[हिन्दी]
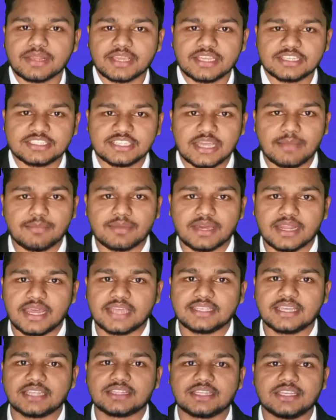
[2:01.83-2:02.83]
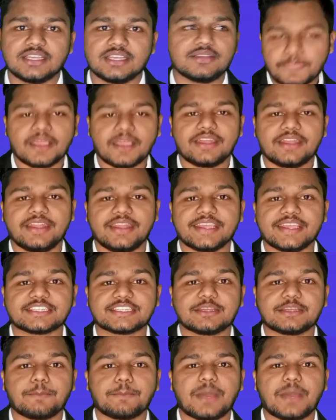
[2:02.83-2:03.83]
नंबर का एग्जाम कराए जाते हैं
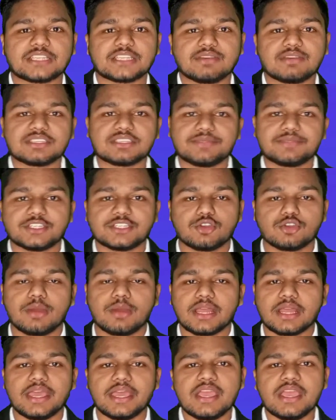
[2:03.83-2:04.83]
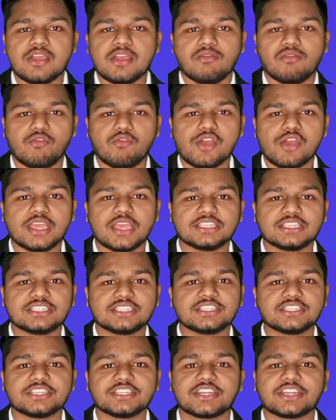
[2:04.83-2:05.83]
नेक्स्ट पांचवा सब्जेक्ट जो हमारा है वो है
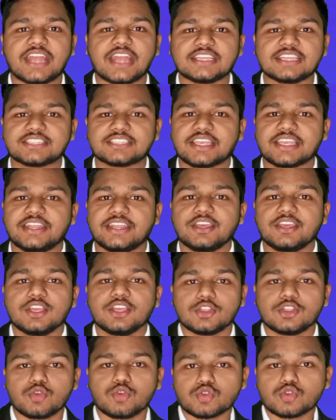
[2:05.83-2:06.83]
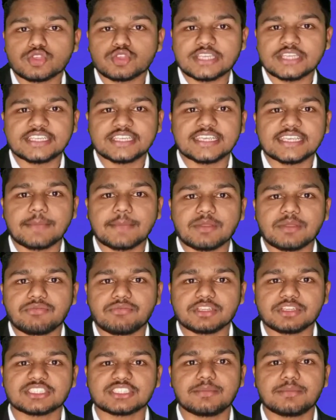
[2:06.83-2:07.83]
इंजीनियरिंग ड्राइंग सेकंड दोस्तों जैसे कि आपने
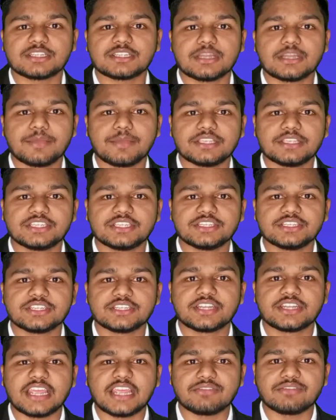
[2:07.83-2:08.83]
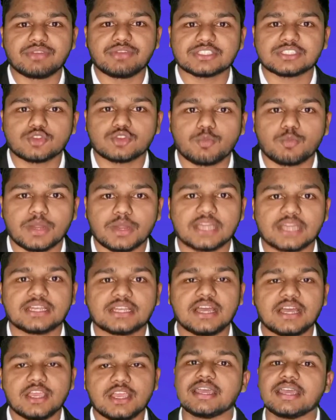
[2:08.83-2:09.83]
फर्स्ट सेमेस्टर में इंजीनियरिंग ड्राइंग फर्स्ट को पढ़ा
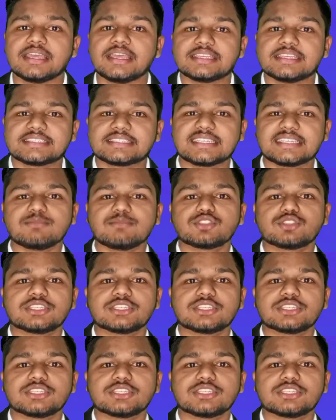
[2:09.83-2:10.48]
था सेम हाँ।